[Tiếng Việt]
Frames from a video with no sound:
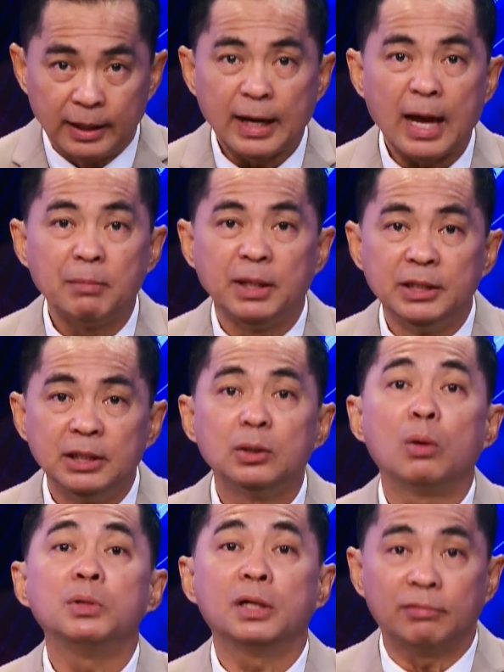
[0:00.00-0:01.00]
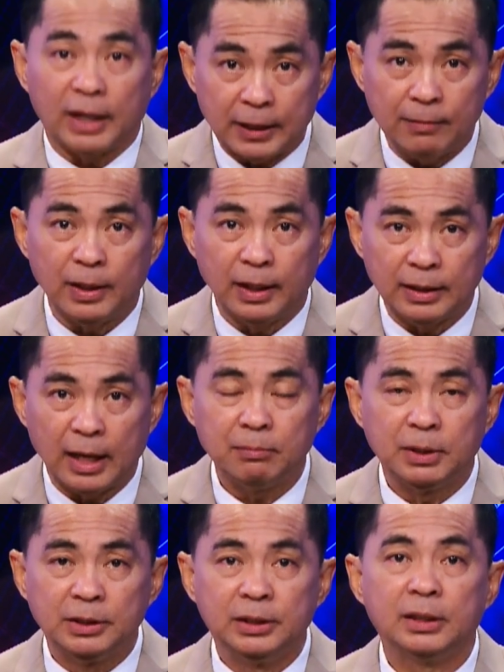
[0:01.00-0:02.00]
hiện nay Bình Dương cũng như vậy hiện
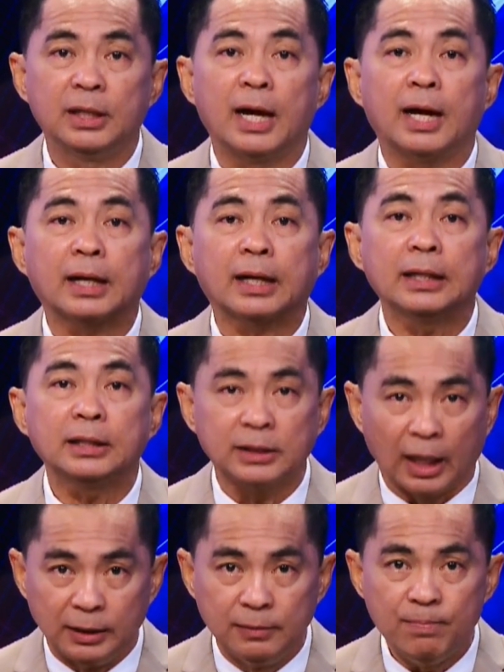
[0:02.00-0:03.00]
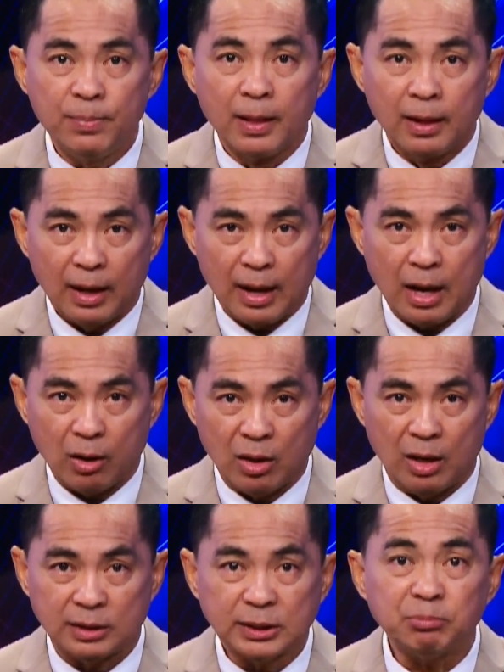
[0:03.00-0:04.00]
nay Bình Dương là cái tỉnh
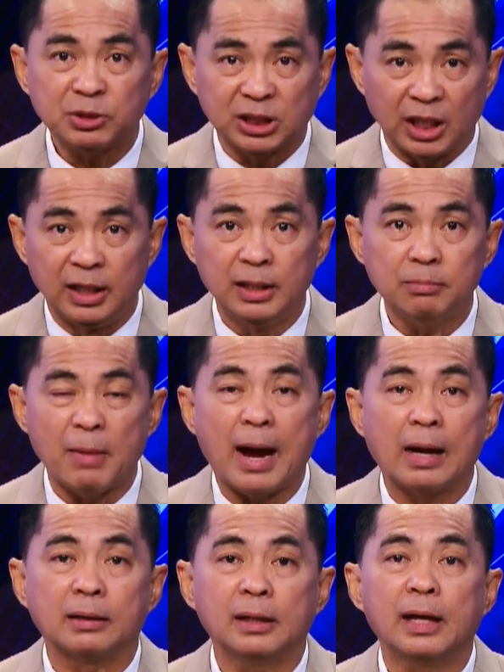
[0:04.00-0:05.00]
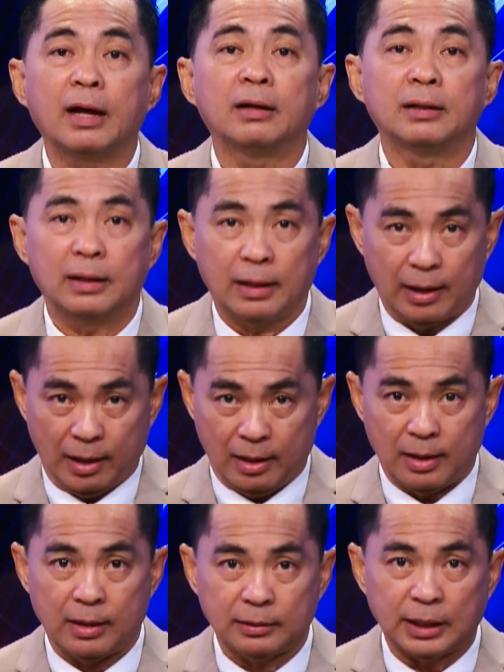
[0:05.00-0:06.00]
à, sắp xỉ bằng với lại
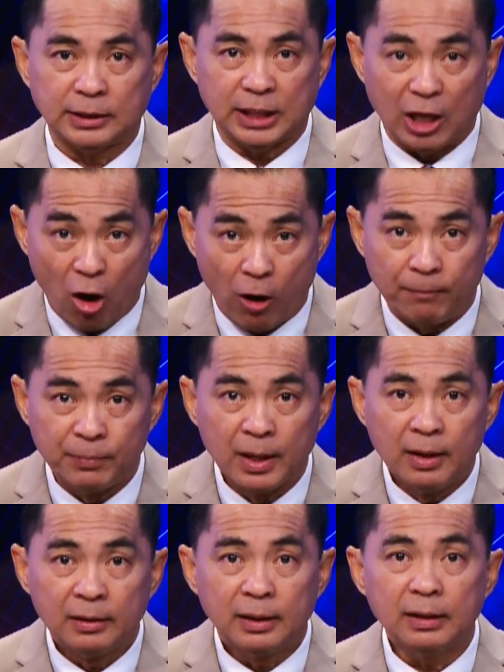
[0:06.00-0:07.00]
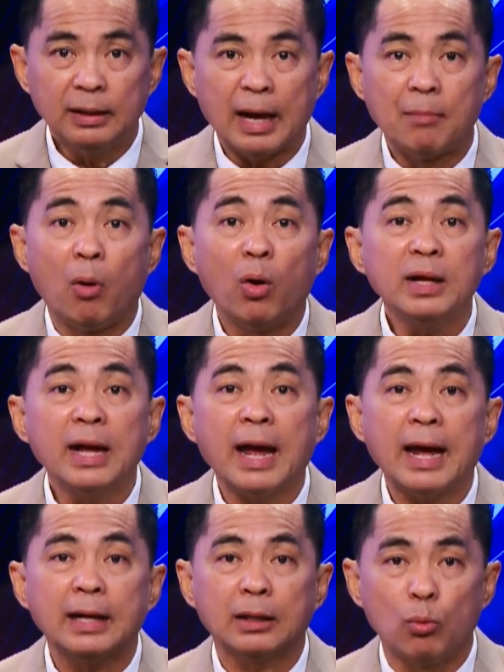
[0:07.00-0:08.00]
à, Sài Gòn tức là mỗi
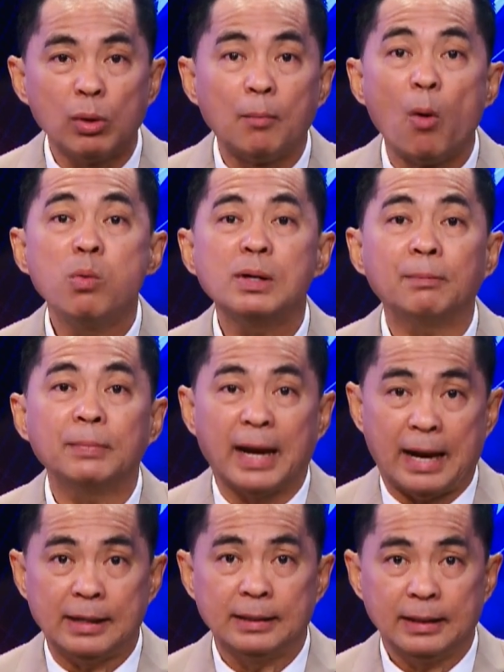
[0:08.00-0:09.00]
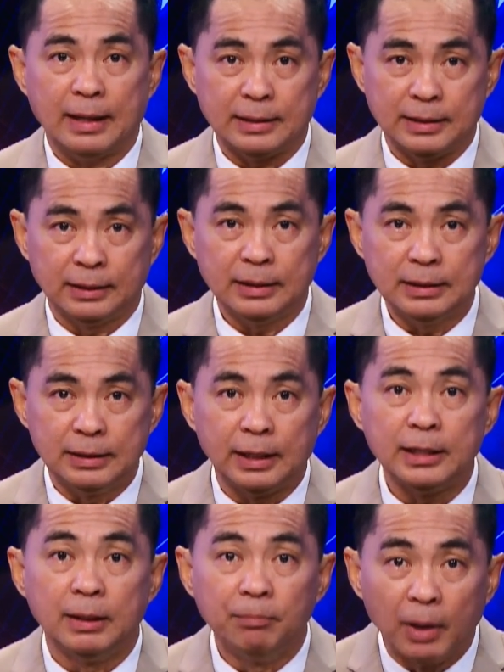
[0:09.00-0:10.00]
ngày cũng là bốn năm ngàn à, những cái
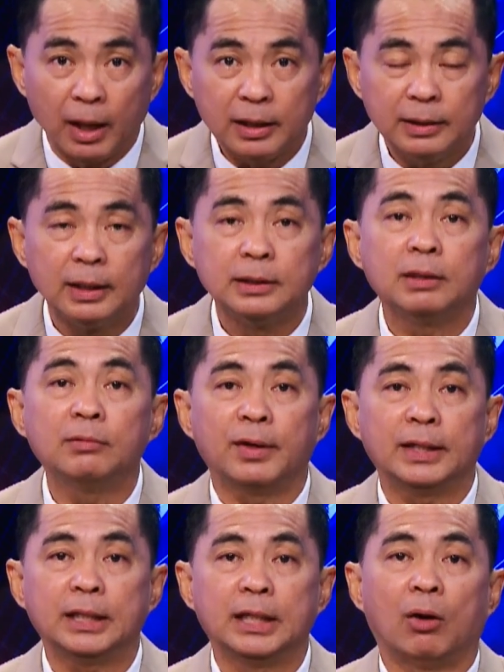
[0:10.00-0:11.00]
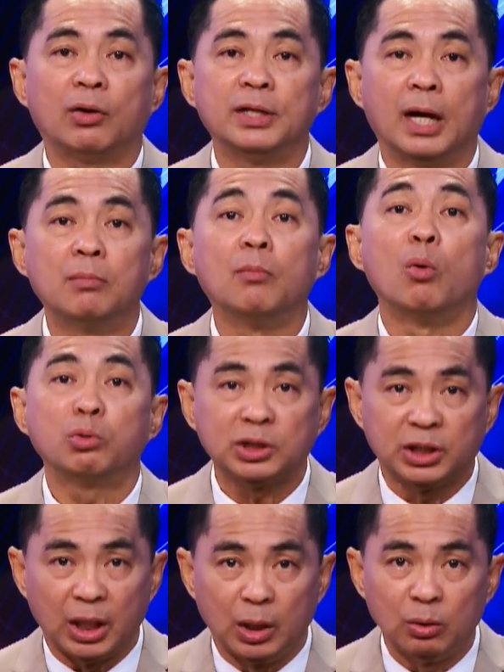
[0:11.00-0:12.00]
người lây nhiễm mới nên chính vậy thì họ nhận một
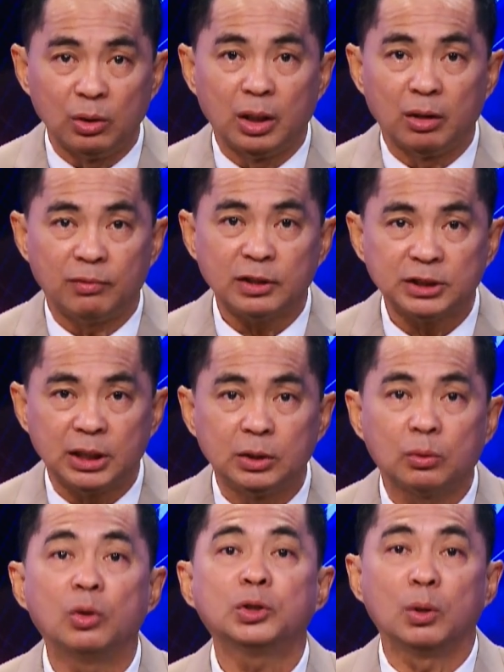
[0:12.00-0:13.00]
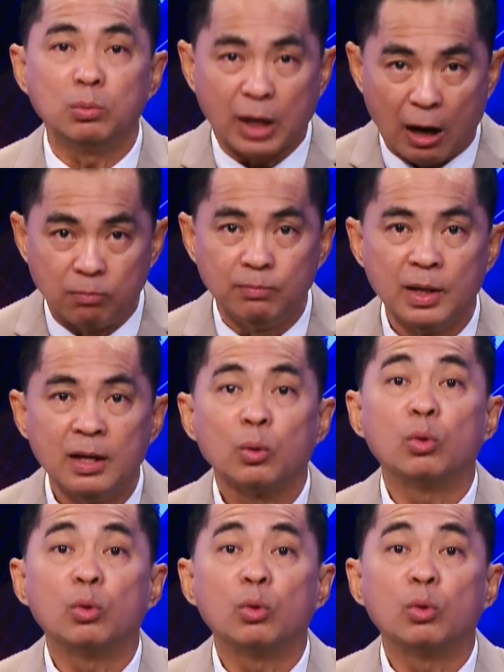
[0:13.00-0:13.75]
triệu liều vaccine của Trung Cộng